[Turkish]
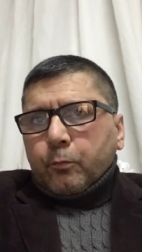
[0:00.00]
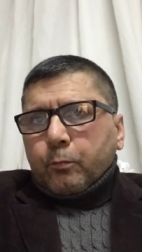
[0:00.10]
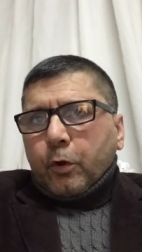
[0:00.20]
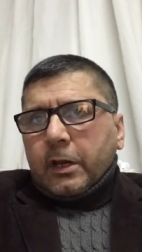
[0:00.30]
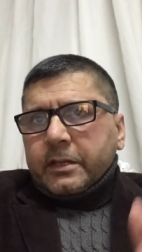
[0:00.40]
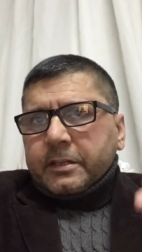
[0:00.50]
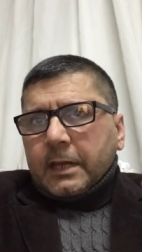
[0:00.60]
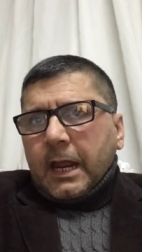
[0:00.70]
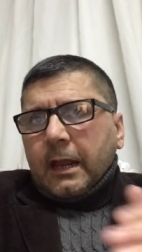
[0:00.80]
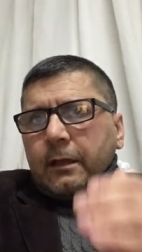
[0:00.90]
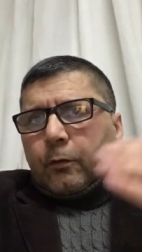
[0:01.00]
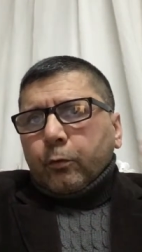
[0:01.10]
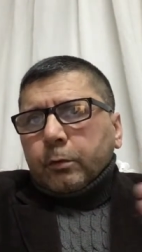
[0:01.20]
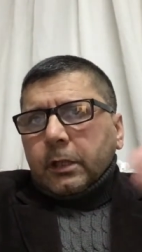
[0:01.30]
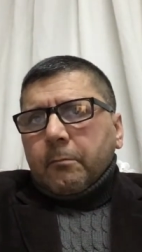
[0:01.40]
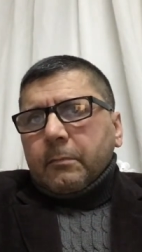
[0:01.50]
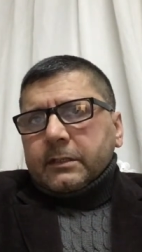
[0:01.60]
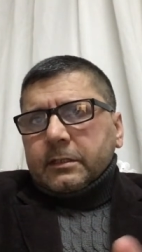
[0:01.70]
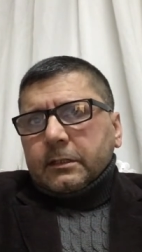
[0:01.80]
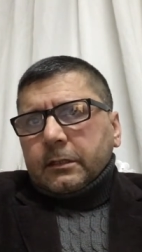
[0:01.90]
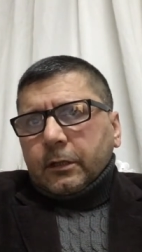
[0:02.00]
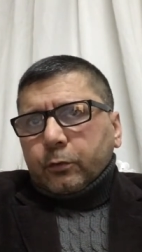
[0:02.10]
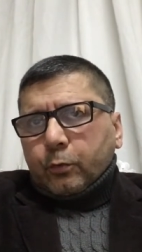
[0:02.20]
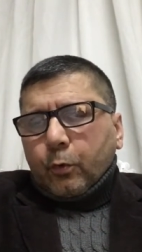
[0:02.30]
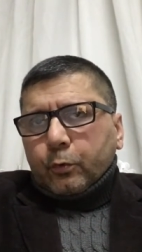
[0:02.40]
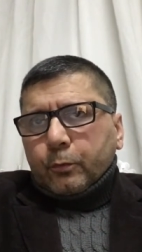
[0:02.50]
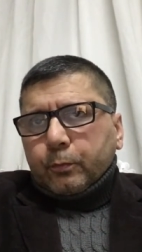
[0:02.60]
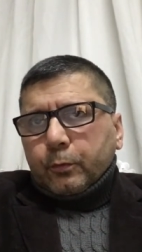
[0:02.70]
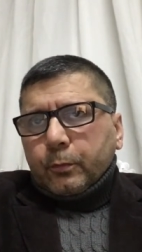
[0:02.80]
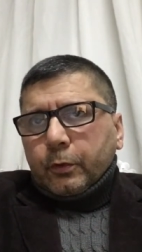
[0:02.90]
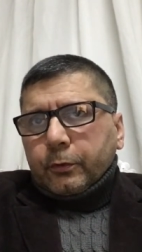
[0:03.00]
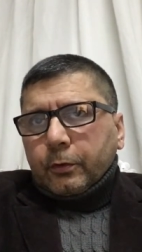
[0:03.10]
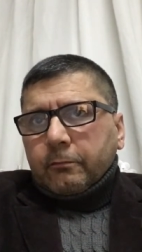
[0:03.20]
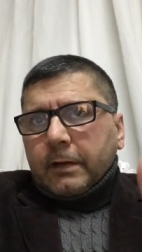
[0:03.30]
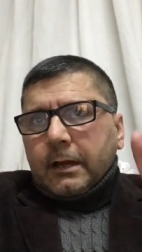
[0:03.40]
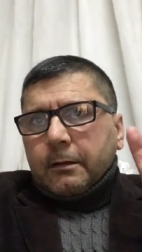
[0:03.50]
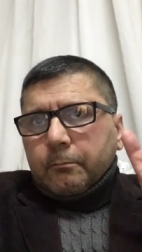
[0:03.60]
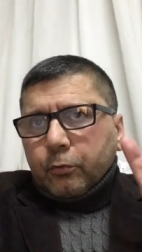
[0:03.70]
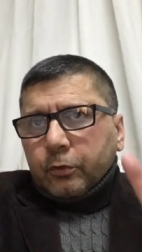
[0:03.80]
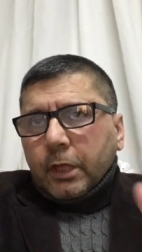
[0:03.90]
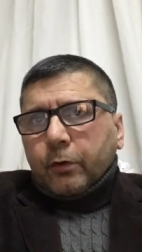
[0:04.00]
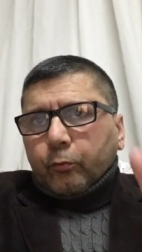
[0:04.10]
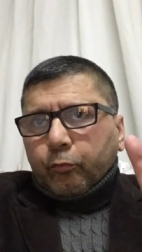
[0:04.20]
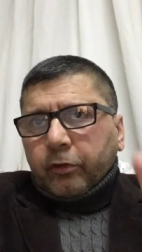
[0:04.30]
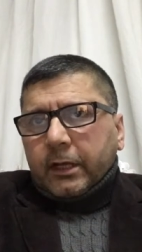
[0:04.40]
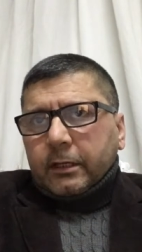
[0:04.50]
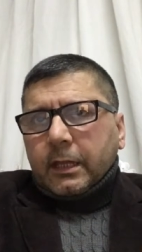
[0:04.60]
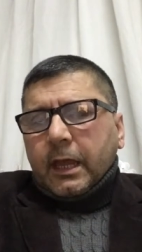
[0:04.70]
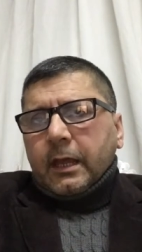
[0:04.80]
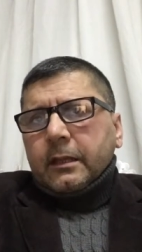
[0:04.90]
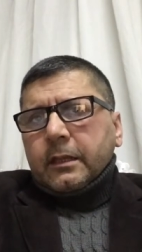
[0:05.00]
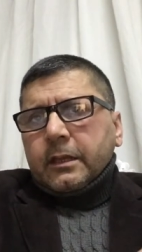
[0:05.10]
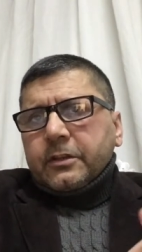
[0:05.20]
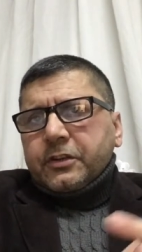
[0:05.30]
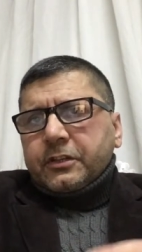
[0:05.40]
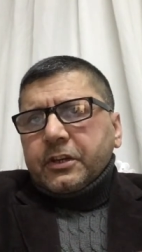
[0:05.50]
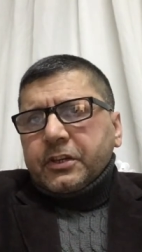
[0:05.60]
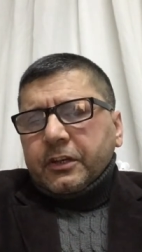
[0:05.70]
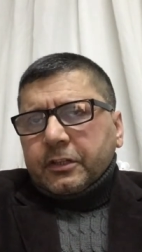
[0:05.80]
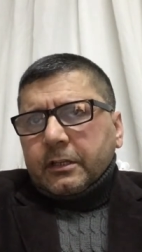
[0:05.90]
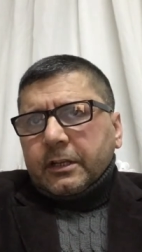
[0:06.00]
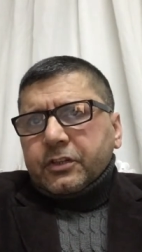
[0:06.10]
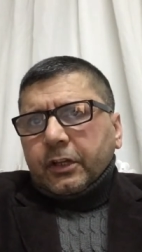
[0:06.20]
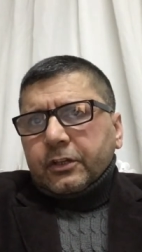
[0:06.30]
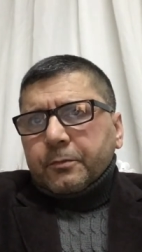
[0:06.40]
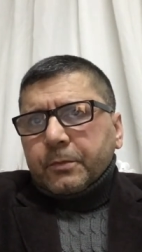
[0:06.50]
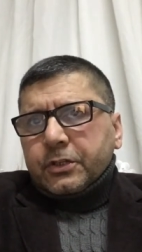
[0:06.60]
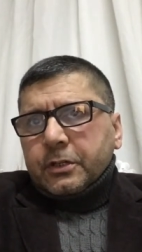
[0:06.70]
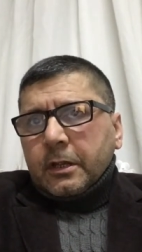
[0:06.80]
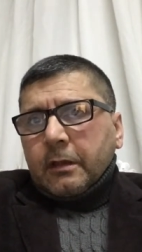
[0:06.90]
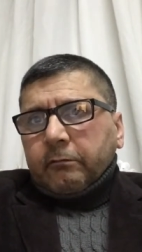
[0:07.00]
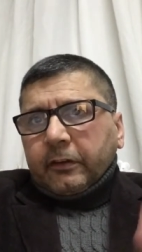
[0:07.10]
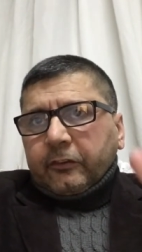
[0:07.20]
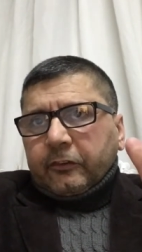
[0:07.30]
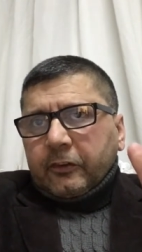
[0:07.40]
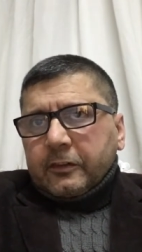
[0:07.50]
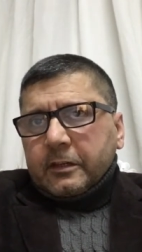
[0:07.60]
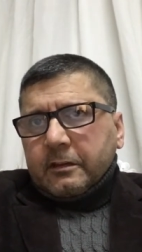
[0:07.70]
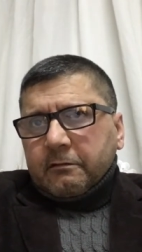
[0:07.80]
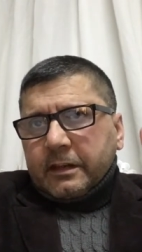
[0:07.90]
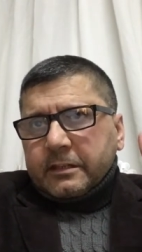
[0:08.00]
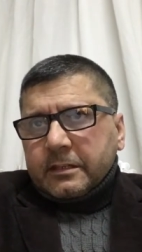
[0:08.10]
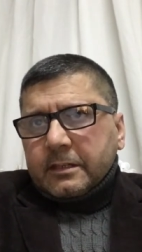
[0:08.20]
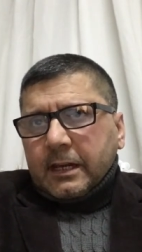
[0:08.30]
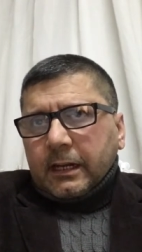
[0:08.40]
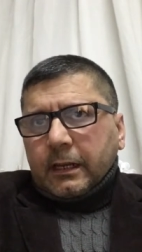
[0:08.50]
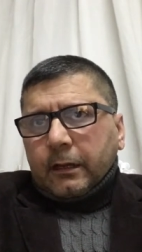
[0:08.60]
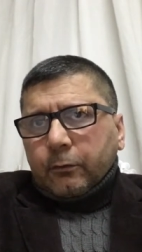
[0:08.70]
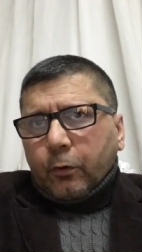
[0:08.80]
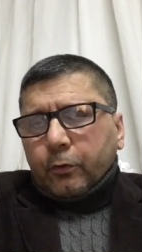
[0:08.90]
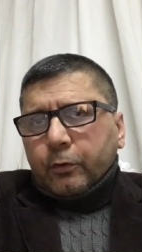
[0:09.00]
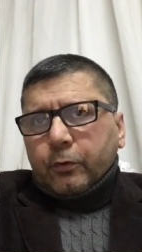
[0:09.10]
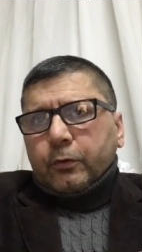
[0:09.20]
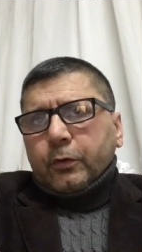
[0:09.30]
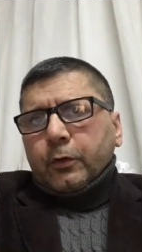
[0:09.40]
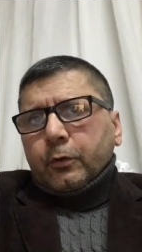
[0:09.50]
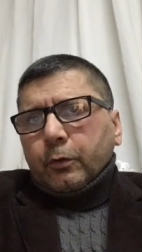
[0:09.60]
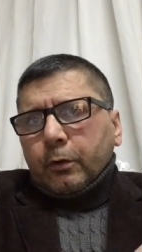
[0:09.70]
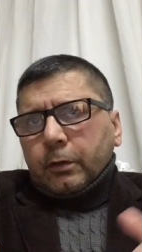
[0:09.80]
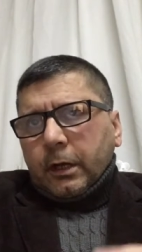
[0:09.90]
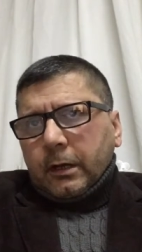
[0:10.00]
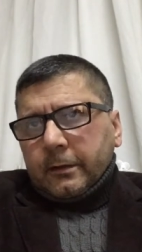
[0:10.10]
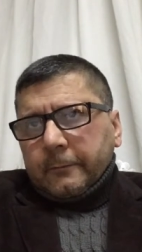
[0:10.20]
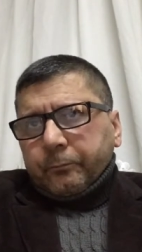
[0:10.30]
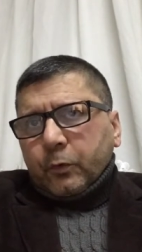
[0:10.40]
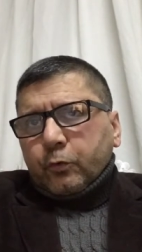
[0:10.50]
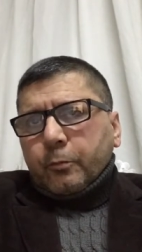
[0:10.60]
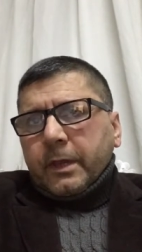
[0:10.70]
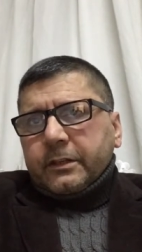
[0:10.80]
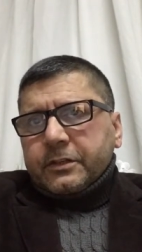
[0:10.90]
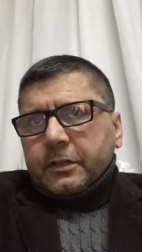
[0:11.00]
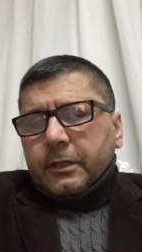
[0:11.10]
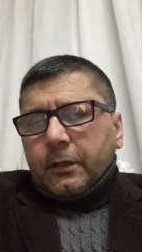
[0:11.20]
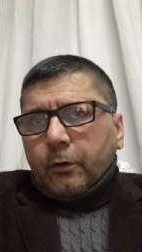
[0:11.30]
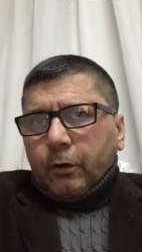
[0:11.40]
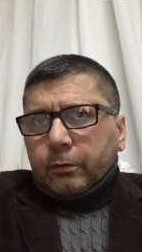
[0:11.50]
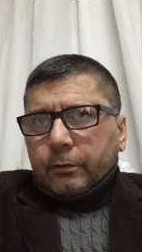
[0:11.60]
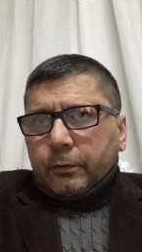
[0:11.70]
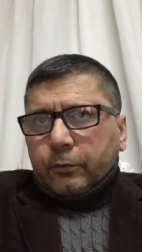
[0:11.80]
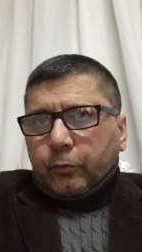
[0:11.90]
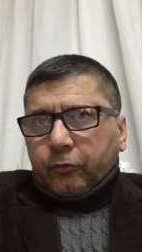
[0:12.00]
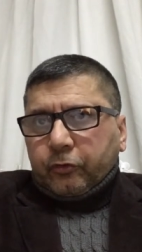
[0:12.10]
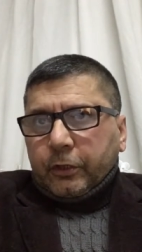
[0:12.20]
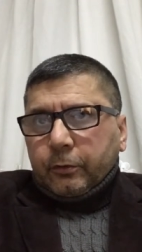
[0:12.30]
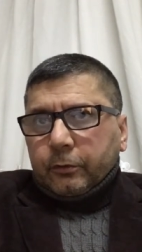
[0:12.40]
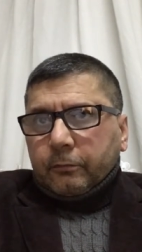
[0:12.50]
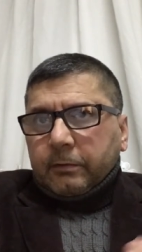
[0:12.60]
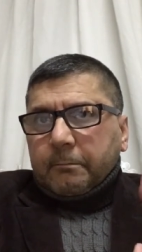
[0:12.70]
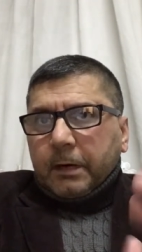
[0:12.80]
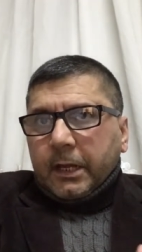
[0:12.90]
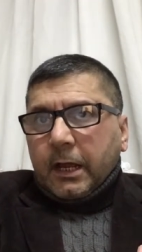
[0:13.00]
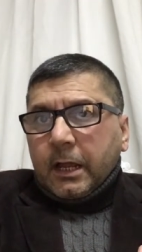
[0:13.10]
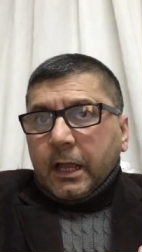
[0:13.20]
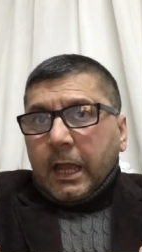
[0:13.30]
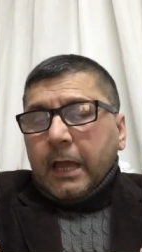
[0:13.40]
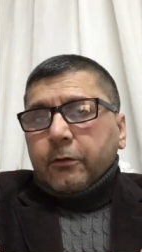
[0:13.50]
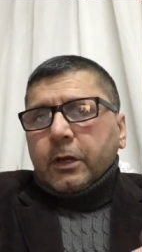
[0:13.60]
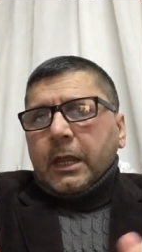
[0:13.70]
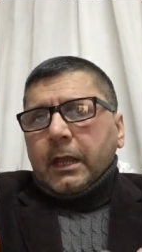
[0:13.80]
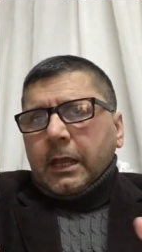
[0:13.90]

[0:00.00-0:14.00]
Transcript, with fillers: böylesine kullanmasını da doğru bulmuyordu ve bunlar üzerinde ciddi şekilde çalışmış ve siz ve sizlere de doğru yolda yürümek için de yol gösteriyordu ve bana en öne